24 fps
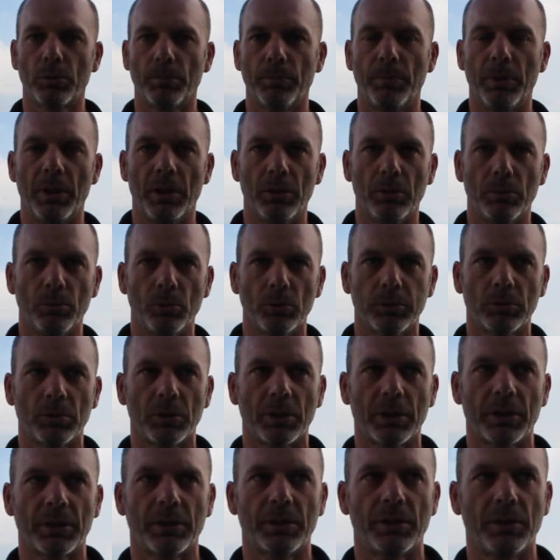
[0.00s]
bello, molto
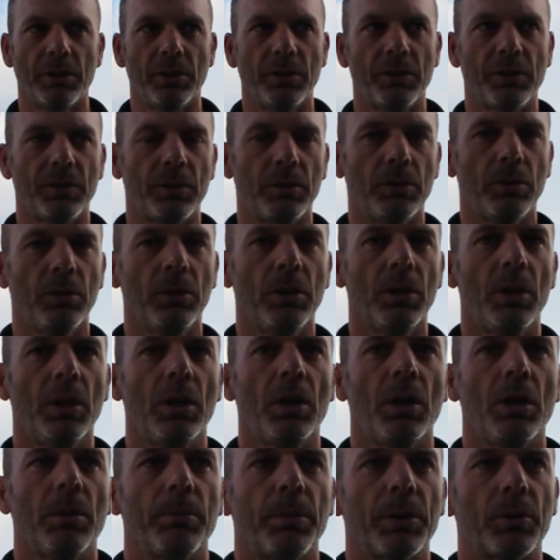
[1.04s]
caratteristico.
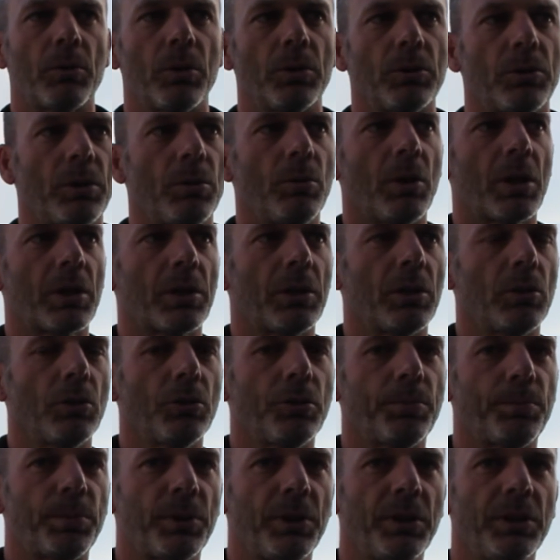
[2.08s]
Per quanto riguarda lo
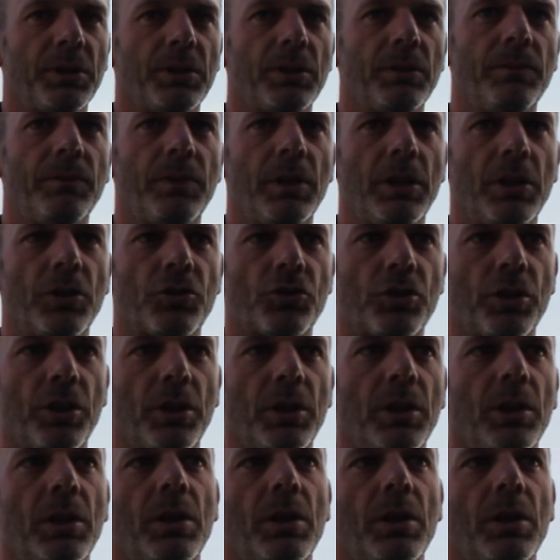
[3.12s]
sprint invece